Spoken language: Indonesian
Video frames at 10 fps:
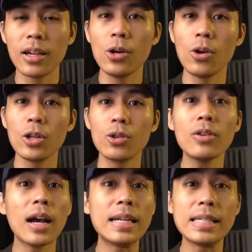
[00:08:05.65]
Doi itu
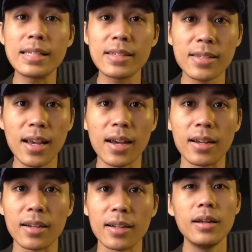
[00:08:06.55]
nggak disiksa,
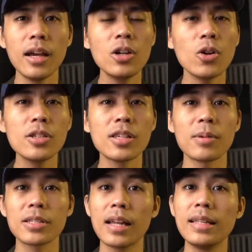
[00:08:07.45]
dan Doi
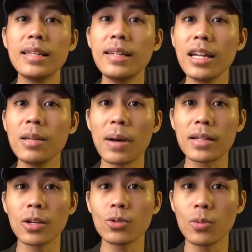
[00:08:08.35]
sama sekali tidak
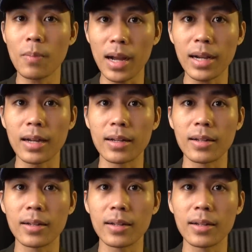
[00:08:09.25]
dipaksa untuk makan.